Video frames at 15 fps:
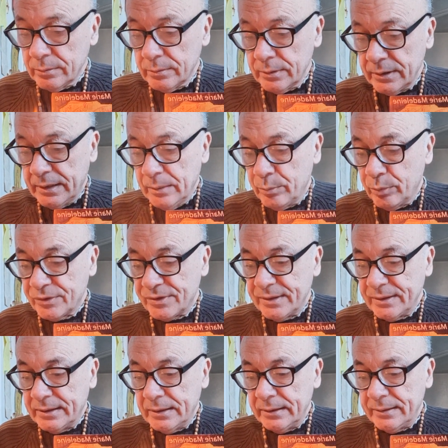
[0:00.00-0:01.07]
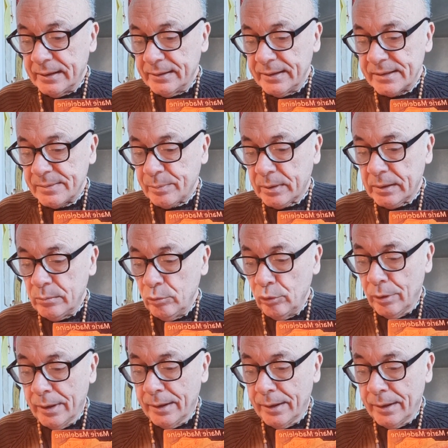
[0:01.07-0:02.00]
qui est possédé d'un esprit muet.